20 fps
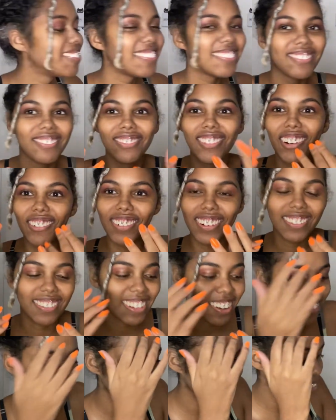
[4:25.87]
Bom pra
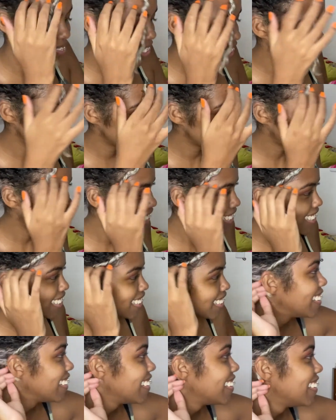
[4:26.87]
ficar fazendo massagem.
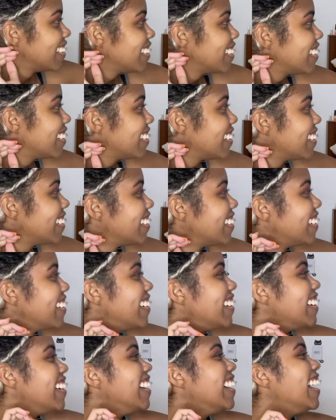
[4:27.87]

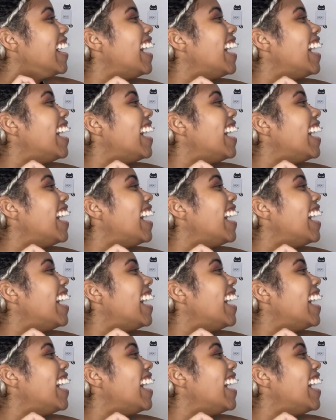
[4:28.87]
Massagem?